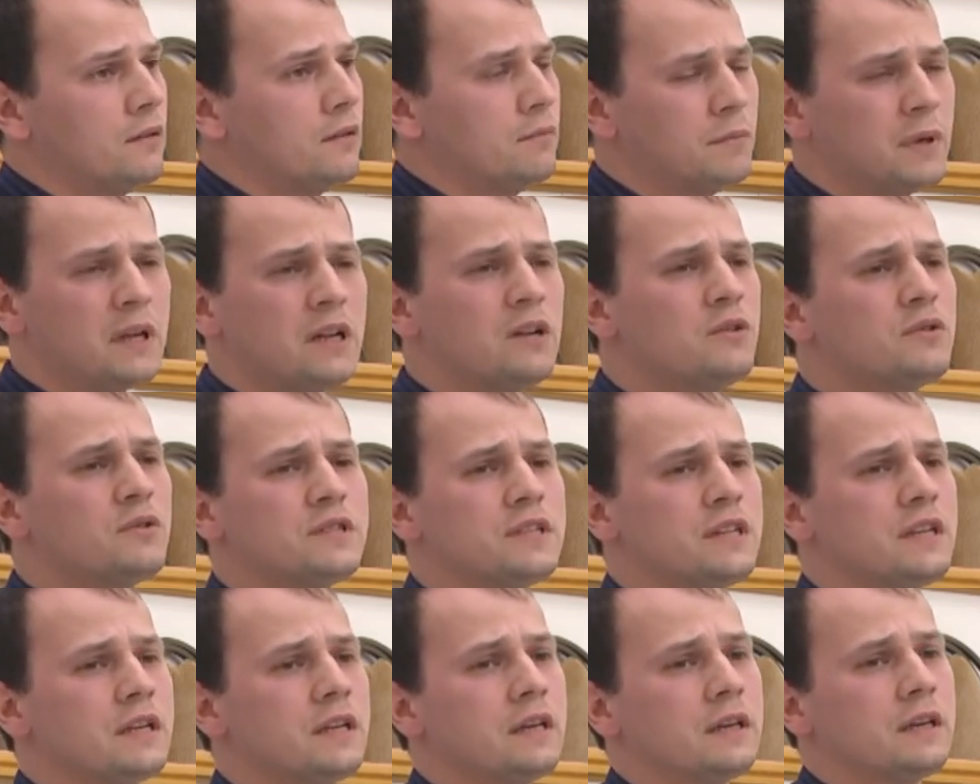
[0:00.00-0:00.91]
Мы
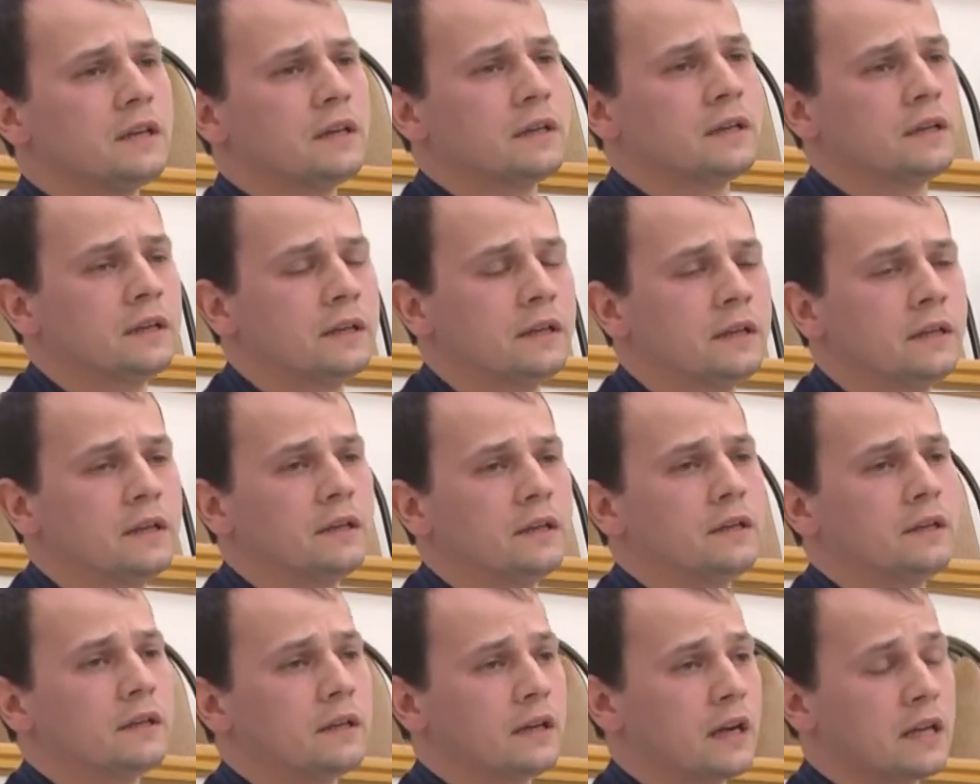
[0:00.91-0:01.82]
люди, и,
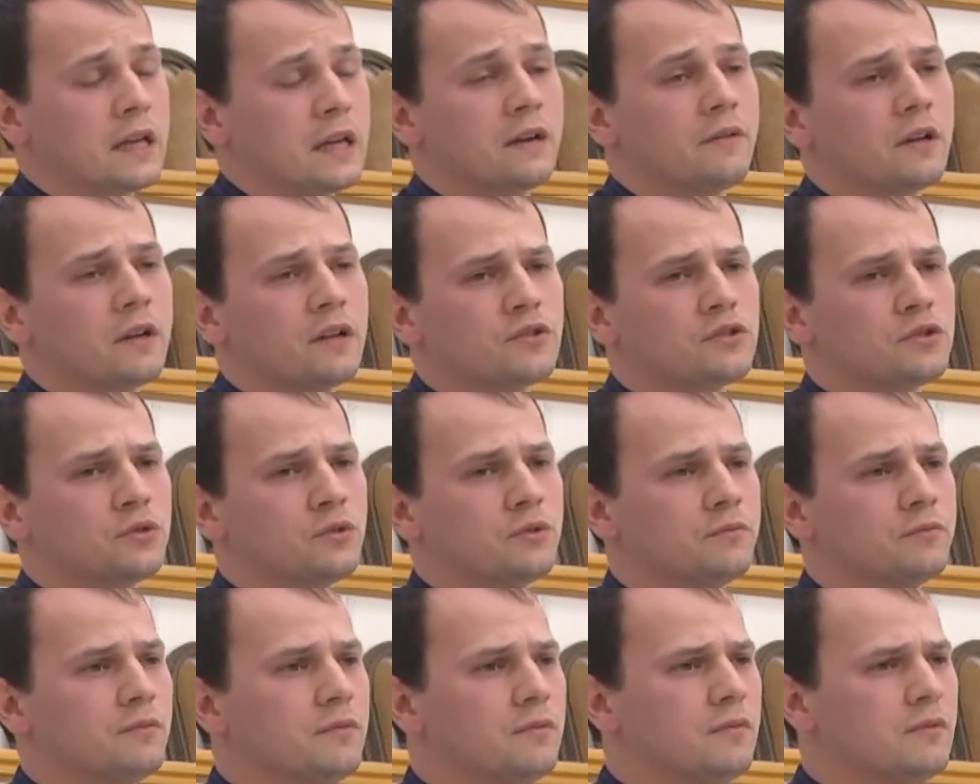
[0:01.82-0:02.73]
как я говорил,
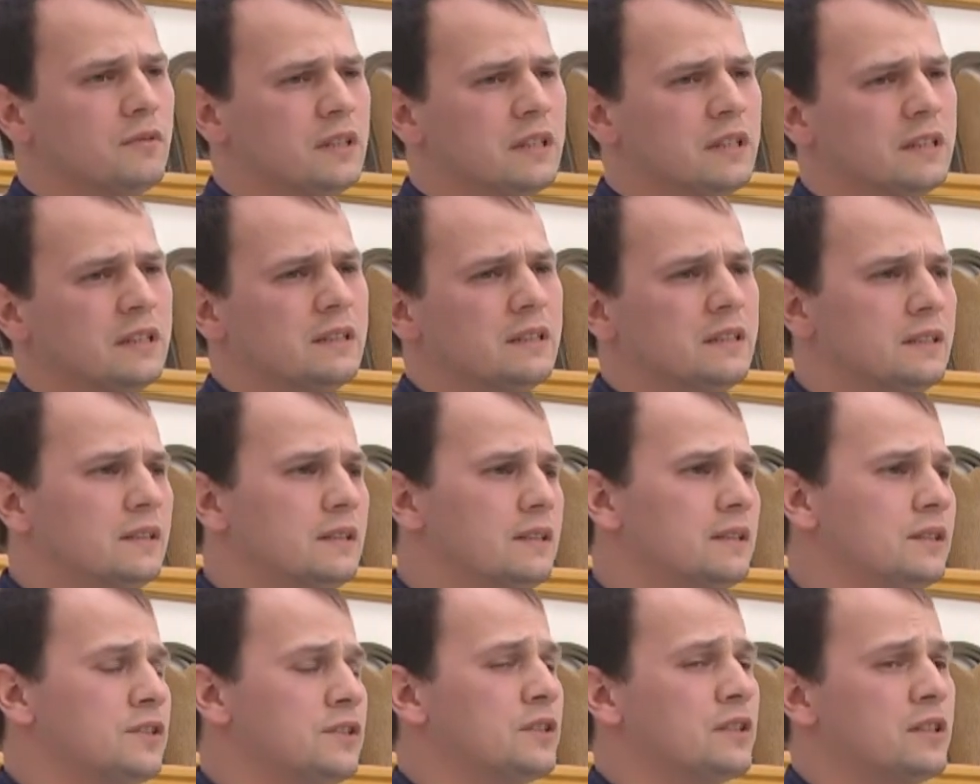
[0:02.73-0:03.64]
что
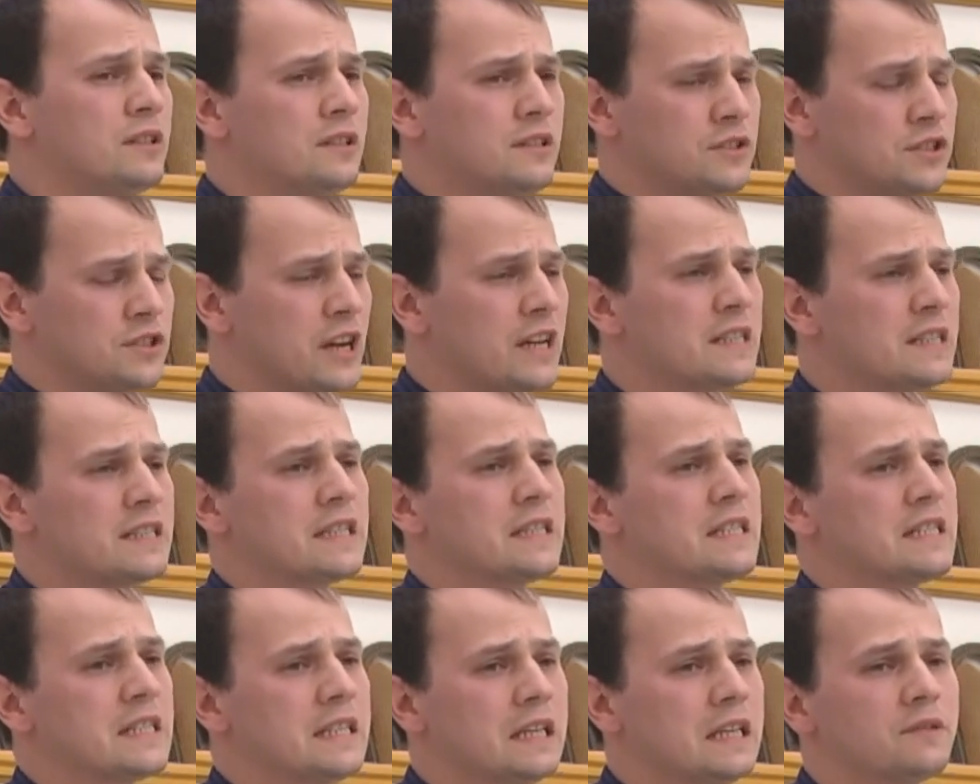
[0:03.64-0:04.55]

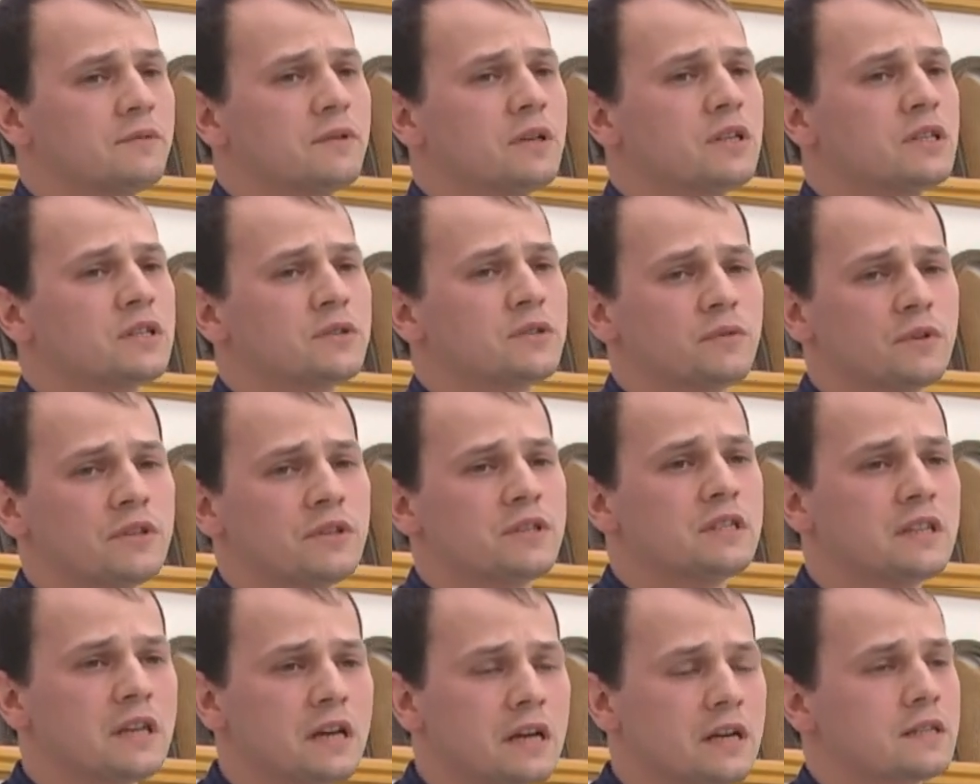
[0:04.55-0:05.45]
часто исследуя свое
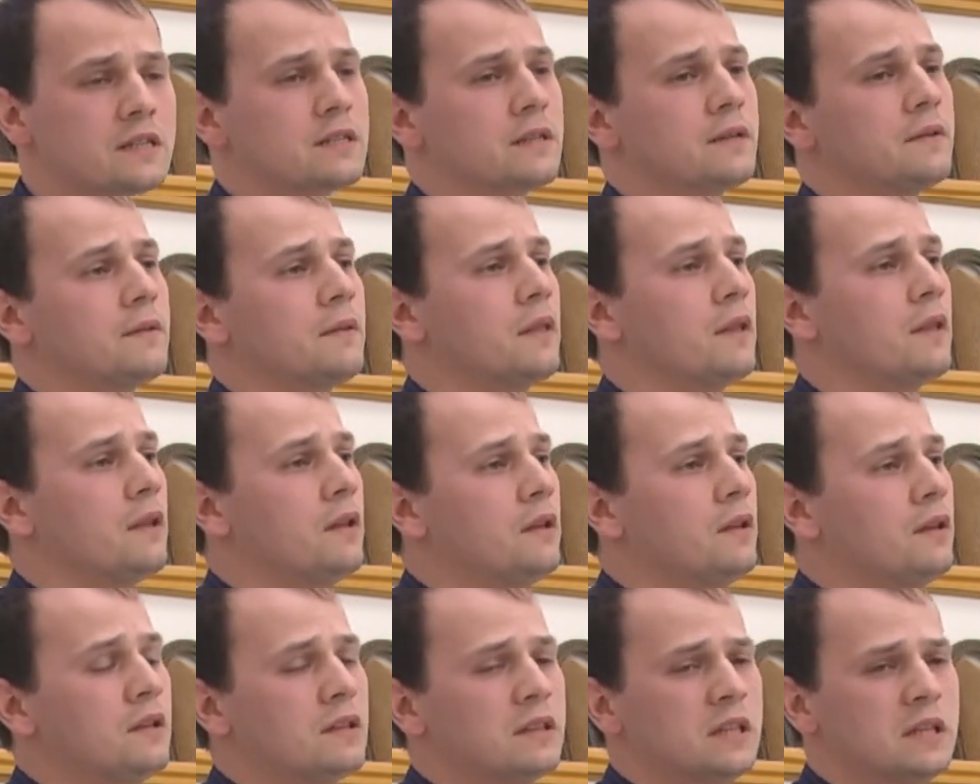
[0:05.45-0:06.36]
сердце,
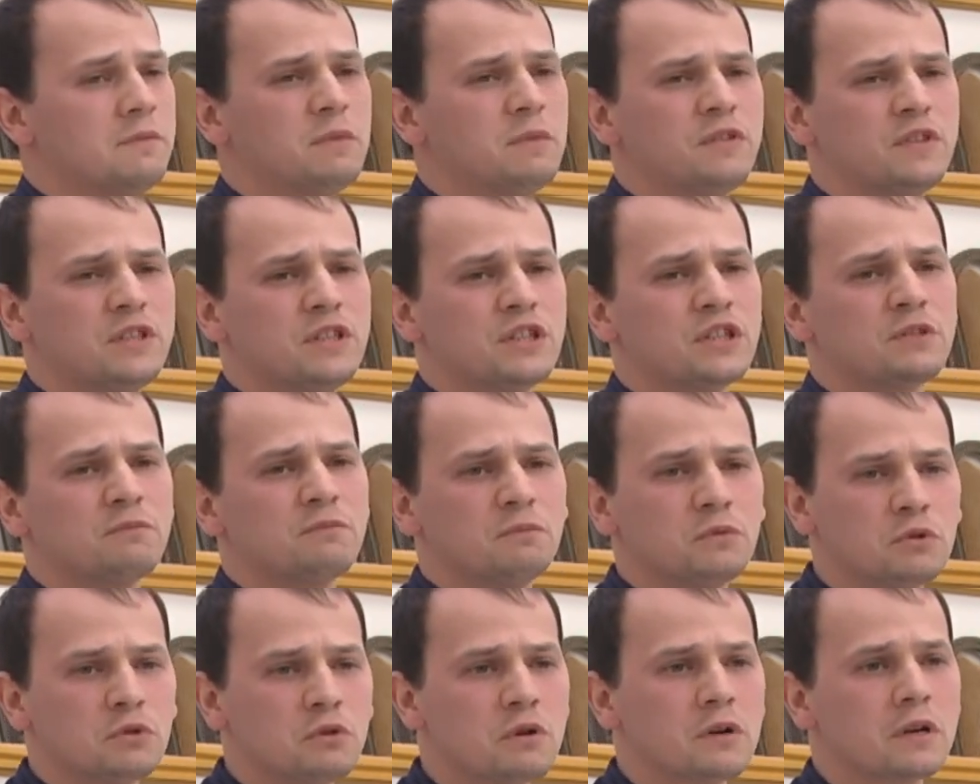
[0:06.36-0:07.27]
ты видишь
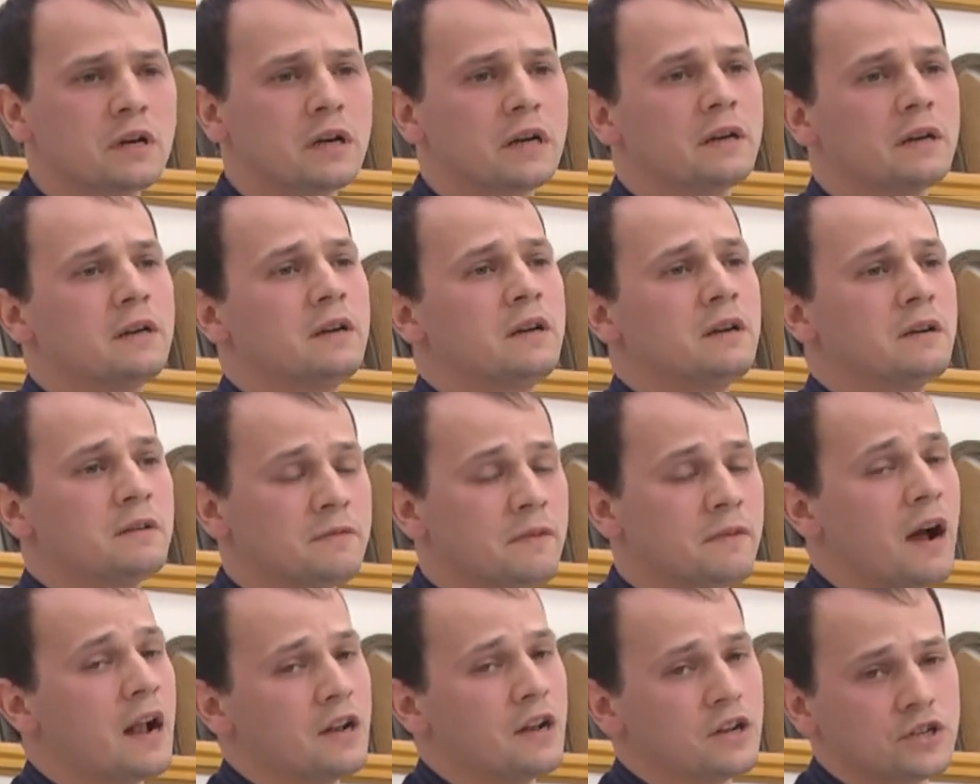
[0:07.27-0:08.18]
много
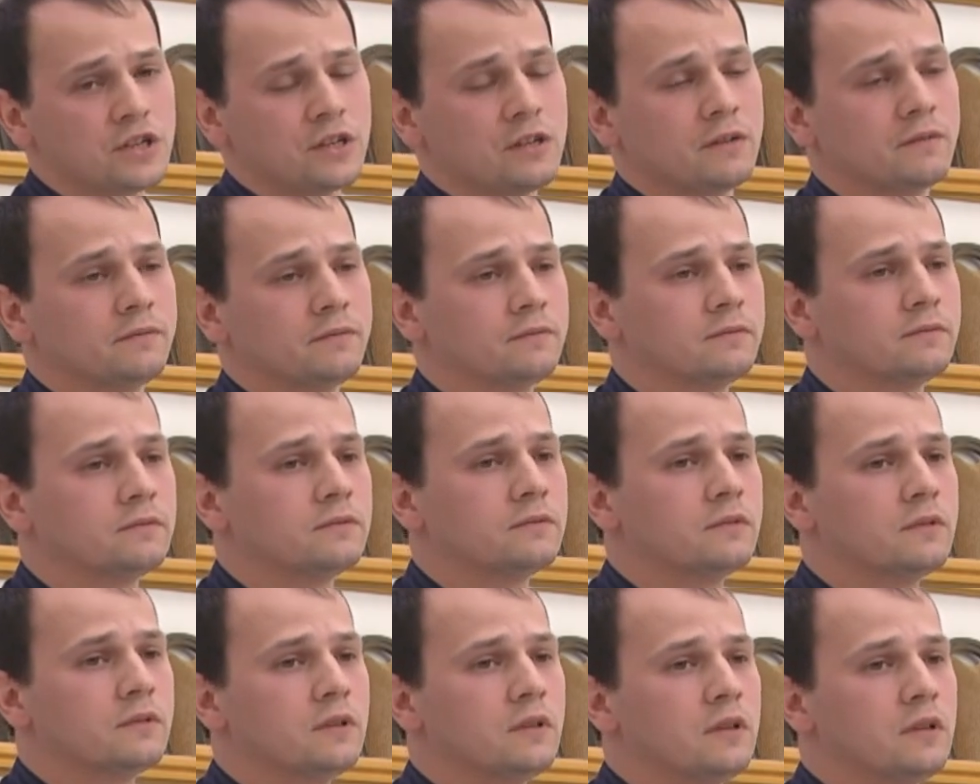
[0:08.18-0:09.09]
фальша,
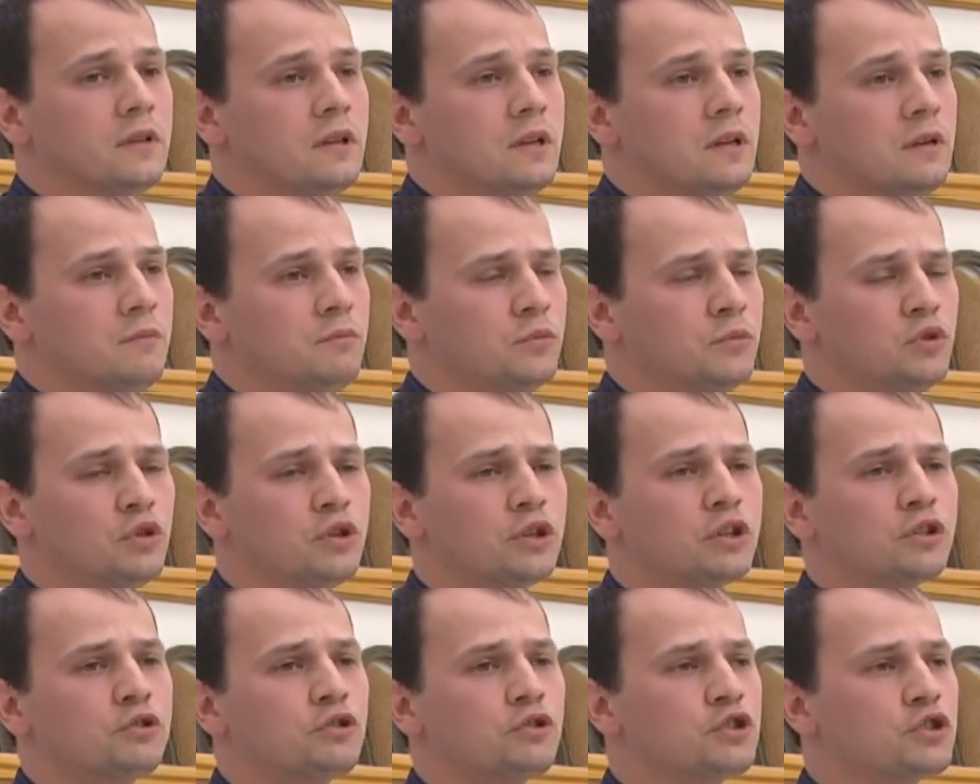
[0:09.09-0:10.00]

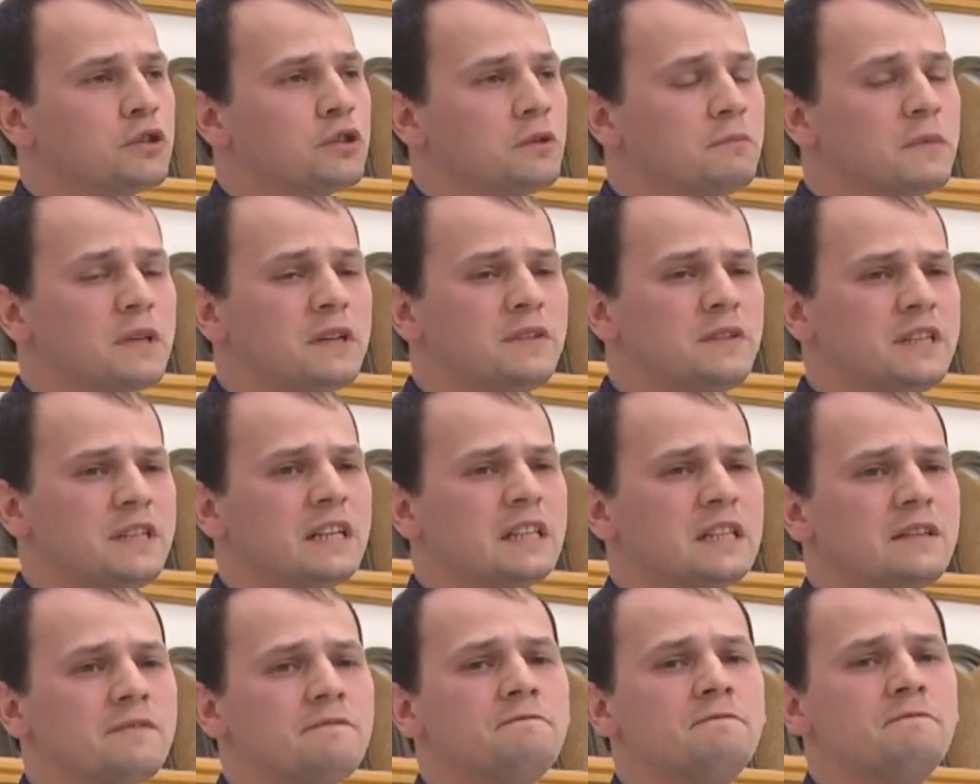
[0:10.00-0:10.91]
много того, что мы
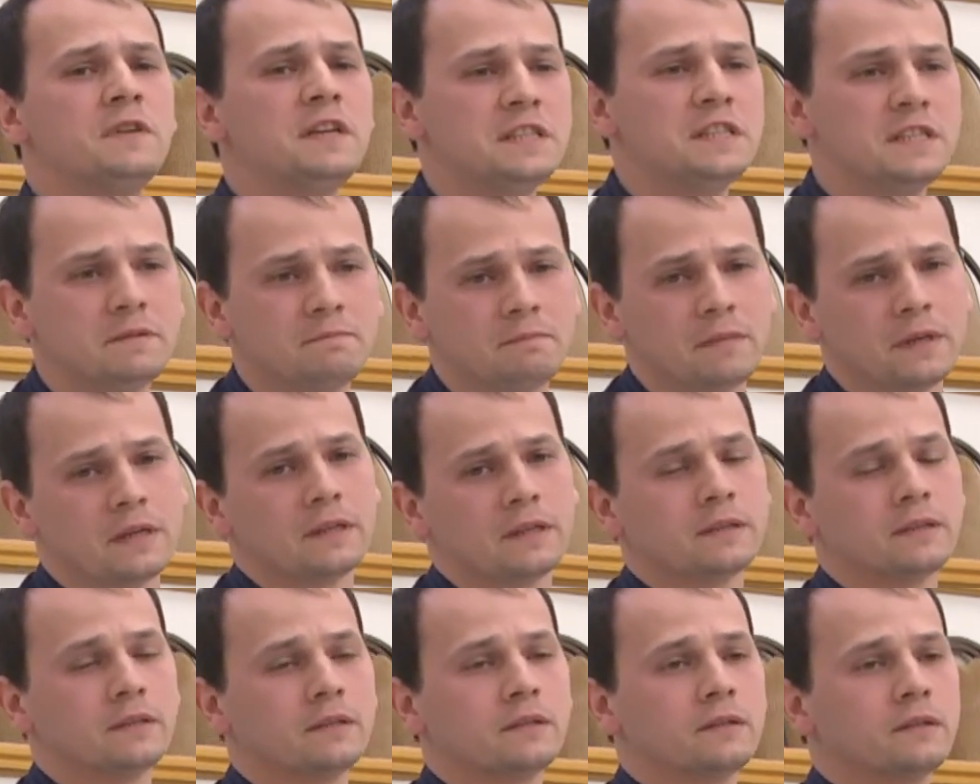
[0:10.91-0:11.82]
делаем видимо,